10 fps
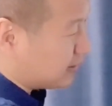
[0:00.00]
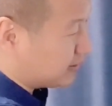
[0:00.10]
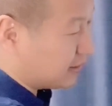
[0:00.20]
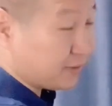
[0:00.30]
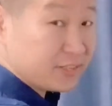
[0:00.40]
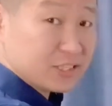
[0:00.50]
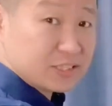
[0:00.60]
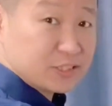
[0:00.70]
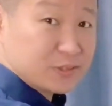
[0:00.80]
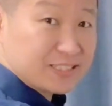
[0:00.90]
这个位置
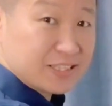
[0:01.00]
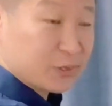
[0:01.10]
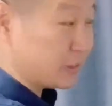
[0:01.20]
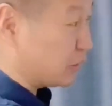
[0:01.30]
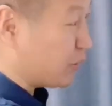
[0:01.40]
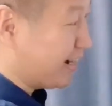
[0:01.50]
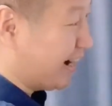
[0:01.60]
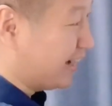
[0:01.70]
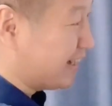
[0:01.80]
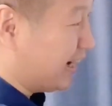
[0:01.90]
是有箭头的断
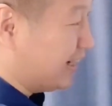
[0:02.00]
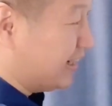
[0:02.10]
开的。